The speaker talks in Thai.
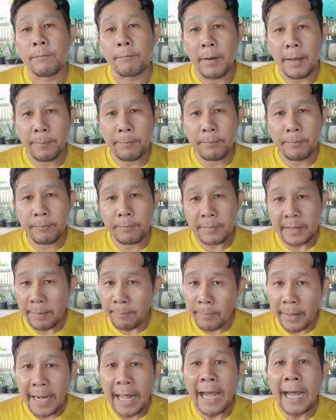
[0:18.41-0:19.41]
แบบธร
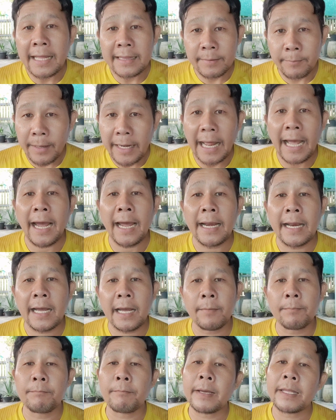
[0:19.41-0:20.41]
รมดาธรรมดานะค
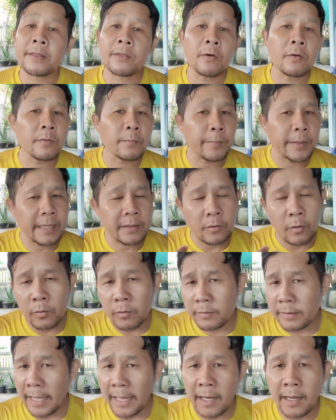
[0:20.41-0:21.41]
รับไม่ต้องไปตก
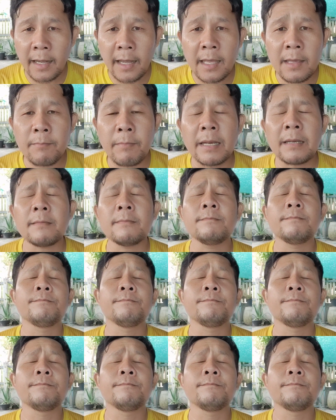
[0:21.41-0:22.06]
แต่งให้มัน